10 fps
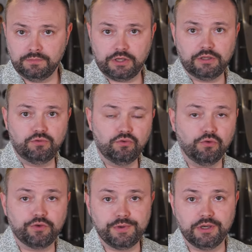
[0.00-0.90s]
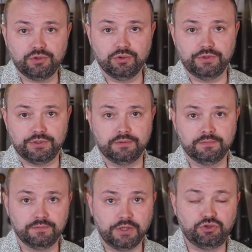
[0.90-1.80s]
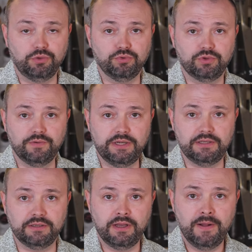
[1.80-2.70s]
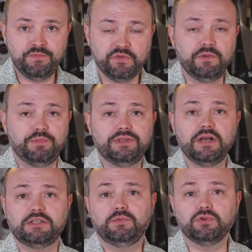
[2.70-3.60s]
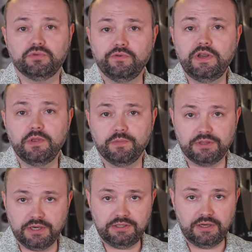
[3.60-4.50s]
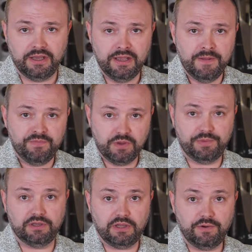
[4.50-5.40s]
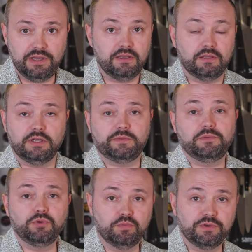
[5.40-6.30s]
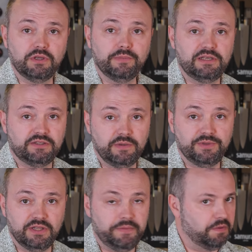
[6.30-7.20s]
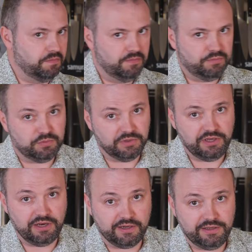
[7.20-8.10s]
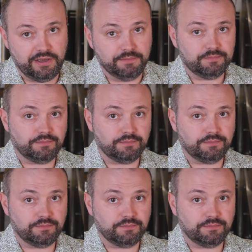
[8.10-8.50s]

когда в духовке приготовится. О чем тут говорить? Вы 15 минут своего времени потратили на приготовление, 25 минут позанимались своими делами, посмотрели хоккей.